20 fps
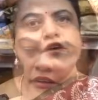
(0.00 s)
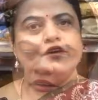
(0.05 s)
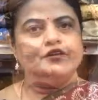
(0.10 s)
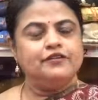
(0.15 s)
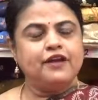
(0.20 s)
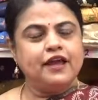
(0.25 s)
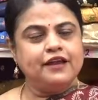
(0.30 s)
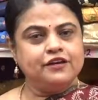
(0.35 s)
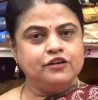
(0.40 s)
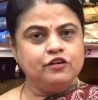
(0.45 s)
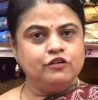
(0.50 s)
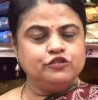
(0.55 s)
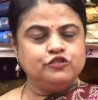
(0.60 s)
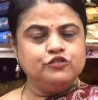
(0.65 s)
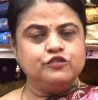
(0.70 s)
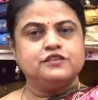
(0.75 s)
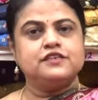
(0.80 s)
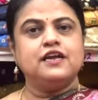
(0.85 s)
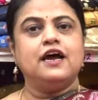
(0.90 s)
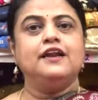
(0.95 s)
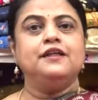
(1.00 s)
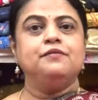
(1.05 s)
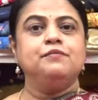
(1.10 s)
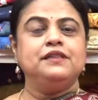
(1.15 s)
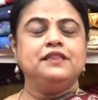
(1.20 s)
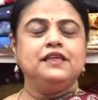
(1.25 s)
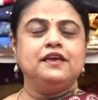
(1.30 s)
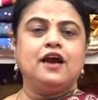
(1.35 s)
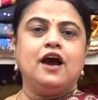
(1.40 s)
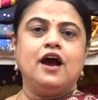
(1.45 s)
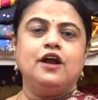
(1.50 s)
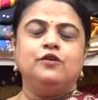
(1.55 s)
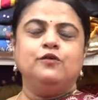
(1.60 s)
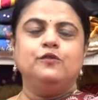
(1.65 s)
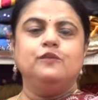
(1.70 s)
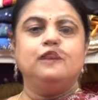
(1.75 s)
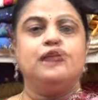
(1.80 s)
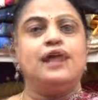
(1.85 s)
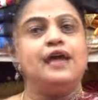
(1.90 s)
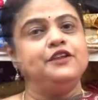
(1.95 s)
राइट right नाउ जो साड़ी मैं दिखा रही
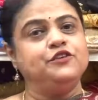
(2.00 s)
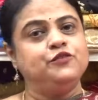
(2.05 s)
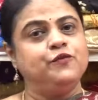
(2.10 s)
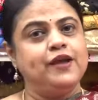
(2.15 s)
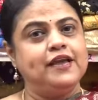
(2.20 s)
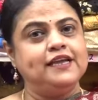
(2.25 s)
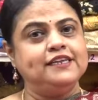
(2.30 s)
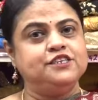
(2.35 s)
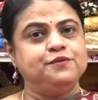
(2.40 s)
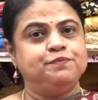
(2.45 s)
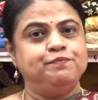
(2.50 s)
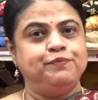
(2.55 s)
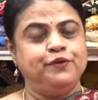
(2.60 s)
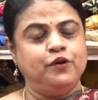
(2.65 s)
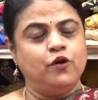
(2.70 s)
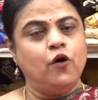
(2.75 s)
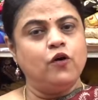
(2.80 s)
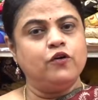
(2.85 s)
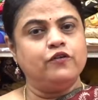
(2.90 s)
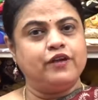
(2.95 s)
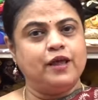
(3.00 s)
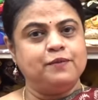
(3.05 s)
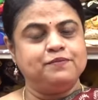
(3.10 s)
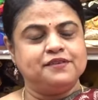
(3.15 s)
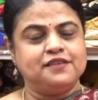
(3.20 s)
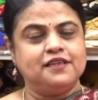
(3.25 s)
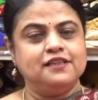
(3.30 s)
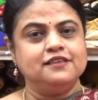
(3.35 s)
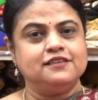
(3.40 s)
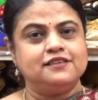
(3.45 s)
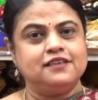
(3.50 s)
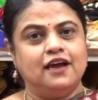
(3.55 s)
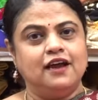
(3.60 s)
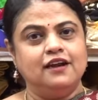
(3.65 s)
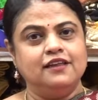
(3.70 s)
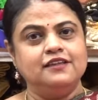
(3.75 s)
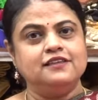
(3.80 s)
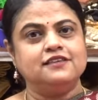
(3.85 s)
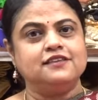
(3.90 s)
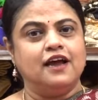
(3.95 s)
हूँ लाइट वेट प्योर क्रेप्सिल
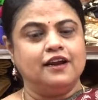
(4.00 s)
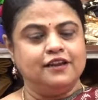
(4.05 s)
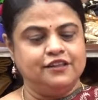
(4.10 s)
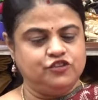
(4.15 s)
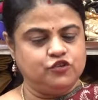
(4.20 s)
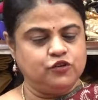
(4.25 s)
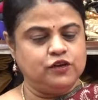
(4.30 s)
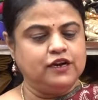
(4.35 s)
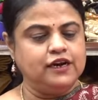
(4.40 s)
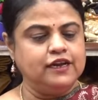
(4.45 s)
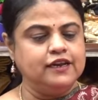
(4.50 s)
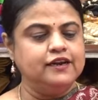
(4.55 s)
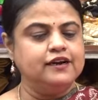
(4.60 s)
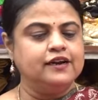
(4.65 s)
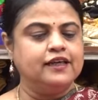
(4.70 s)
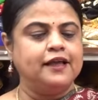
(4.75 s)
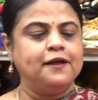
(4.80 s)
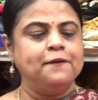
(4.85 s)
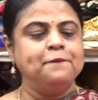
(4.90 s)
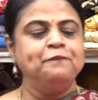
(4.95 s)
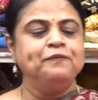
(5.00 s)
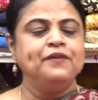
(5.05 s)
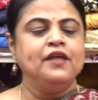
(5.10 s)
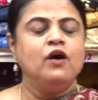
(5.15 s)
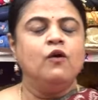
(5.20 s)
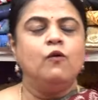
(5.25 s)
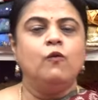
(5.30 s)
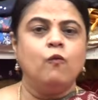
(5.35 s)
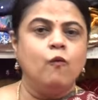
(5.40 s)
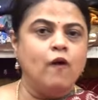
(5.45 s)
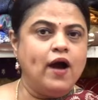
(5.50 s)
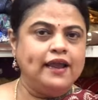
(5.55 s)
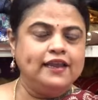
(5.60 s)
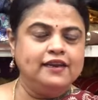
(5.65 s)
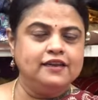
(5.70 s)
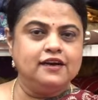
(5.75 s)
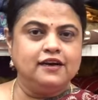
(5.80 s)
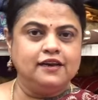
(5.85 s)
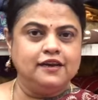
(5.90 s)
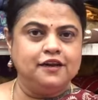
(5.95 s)
साड़ी साड़ी जो कलर है
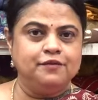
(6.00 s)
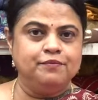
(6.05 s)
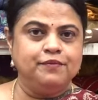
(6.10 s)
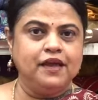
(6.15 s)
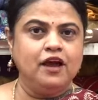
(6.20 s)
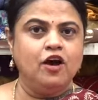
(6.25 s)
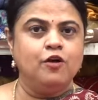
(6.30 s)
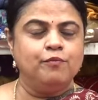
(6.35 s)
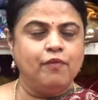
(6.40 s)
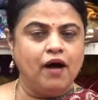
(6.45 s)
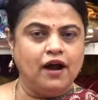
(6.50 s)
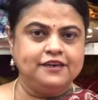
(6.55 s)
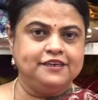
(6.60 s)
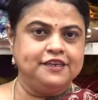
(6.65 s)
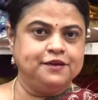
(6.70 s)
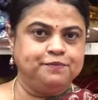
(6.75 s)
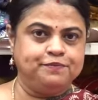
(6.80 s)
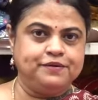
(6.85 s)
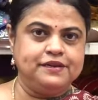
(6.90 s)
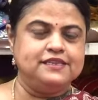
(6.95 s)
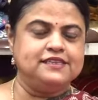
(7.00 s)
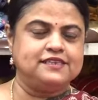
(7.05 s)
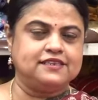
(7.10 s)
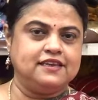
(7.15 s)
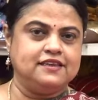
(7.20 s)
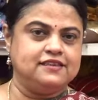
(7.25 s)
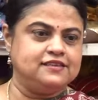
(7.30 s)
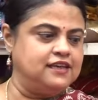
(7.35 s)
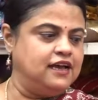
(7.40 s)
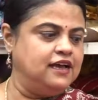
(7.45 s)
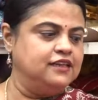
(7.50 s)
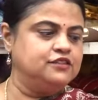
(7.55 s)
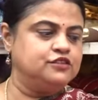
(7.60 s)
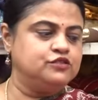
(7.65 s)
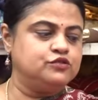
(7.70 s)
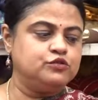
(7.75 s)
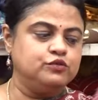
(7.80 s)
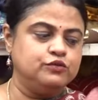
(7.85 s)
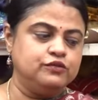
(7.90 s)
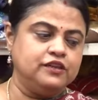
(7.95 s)
वाइन कलर में और बाटिक प्रिंट्स के साथ
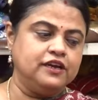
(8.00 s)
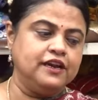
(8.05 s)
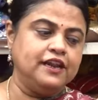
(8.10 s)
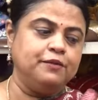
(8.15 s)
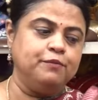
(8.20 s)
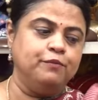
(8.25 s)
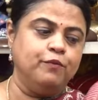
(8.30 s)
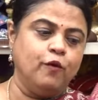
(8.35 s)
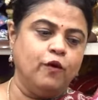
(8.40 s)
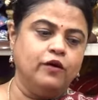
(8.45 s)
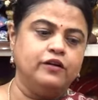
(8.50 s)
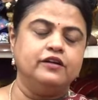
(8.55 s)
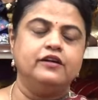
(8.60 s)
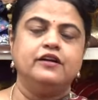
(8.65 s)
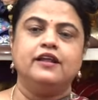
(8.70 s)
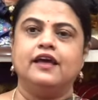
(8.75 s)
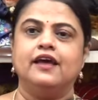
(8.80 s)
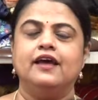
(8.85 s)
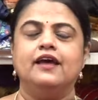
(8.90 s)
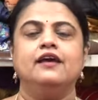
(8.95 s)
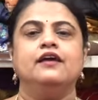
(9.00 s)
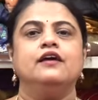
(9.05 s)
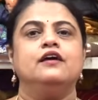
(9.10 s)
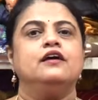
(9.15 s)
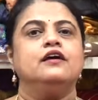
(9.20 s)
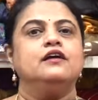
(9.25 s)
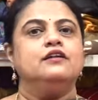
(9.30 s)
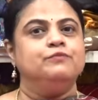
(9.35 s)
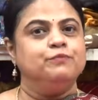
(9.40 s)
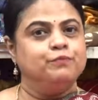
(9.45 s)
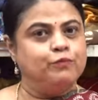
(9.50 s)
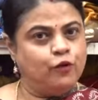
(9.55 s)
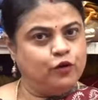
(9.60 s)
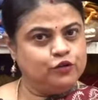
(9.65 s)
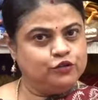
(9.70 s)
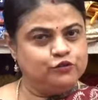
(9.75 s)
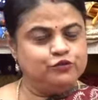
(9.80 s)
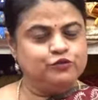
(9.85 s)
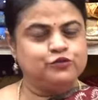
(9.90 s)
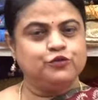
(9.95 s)
सुंदर एक बॉर्डर है
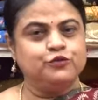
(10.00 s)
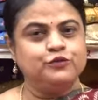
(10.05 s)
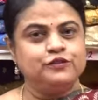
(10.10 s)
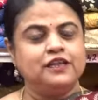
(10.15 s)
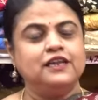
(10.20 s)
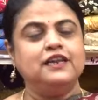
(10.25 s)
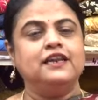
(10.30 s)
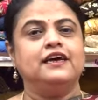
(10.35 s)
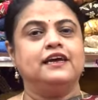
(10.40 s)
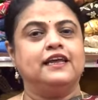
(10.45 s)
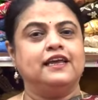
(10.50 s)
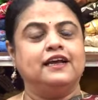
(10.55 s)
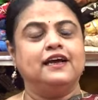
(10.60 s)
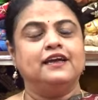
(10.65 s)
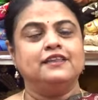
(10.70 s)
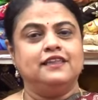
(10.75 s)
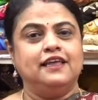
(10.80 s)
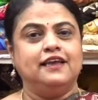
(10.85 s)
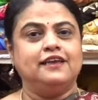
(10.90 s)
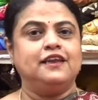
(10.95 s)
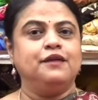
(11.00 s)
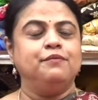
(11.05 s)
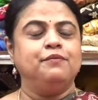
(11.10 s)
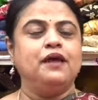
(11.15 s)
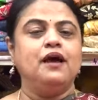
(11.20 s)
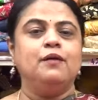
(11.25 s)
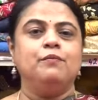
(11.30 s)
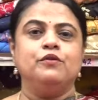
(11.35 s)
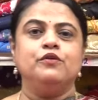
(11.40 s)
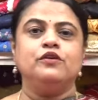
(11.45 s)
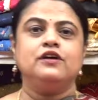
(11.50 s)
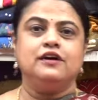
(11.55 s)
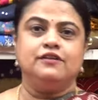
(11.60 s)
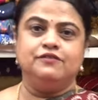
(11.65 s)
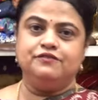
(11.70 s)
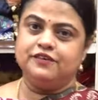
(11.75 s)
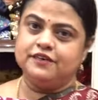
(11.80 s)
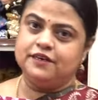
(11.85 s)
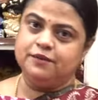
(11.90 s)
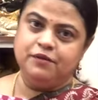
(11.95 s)
बहुत सुंदर लगेगा देखने में आप लोग
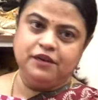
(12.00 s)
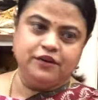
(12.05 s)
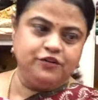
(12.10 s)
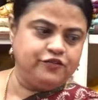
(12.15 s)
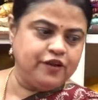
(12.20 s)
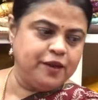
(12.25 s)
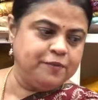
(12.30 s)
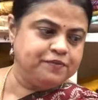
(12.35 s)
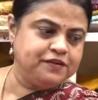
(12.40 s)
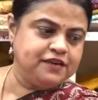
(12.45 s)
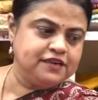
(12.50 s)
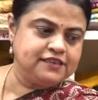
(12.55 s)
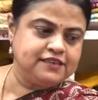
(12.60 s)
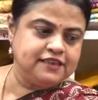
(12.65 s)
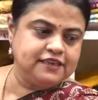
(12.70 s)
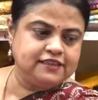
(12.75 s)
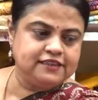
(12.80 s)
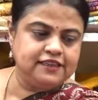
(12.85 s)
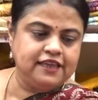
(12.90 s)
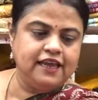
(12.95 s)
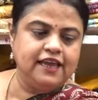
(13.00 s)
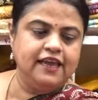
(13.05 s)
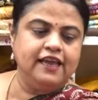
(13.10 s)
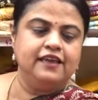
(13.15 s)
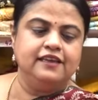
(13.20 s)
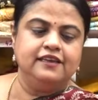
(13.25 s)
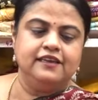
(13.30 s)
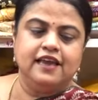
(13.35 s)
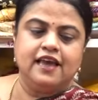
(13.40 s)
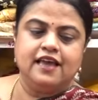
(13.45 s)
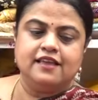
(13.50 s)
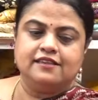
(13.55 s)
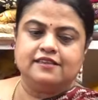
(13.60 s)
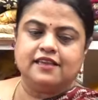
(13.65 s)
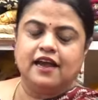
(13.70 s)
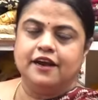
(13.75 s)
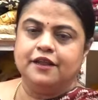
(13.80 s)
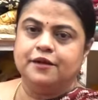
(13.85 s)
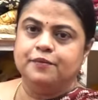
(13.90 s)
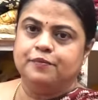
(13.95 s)
कंफर्टेबली ड्रेप कर सकते हैं ये है
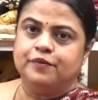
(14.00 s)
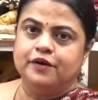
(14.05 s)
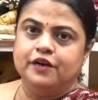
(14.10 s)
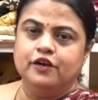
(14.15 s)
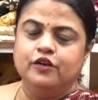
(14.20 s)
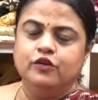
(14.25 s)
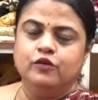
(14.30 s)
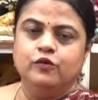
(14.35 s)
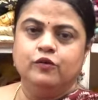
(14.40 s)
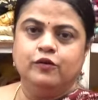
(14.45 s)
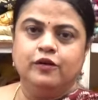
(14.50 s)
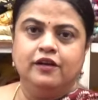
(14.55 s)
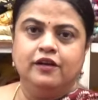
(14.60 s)
साड़ी पल्लू